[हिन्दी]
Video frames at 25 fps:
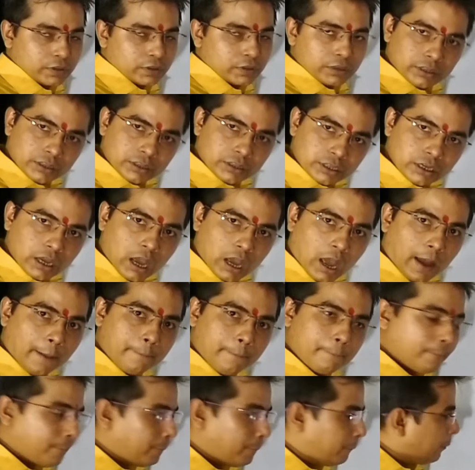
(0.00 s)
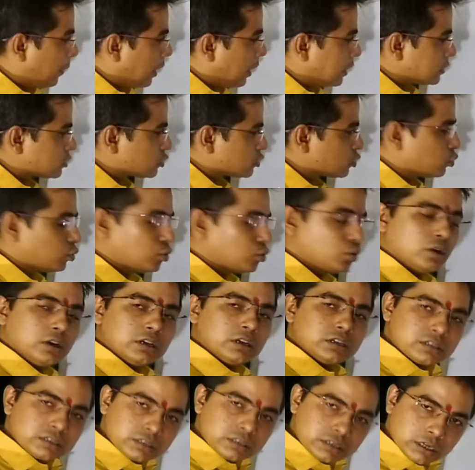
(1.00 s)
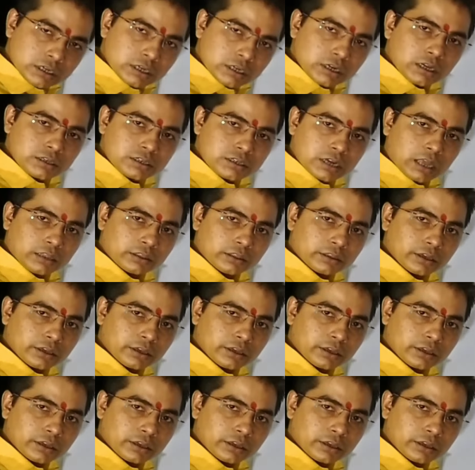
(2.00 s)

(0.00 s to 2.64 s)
यदि आप वास्तु सीखना चाहते हैं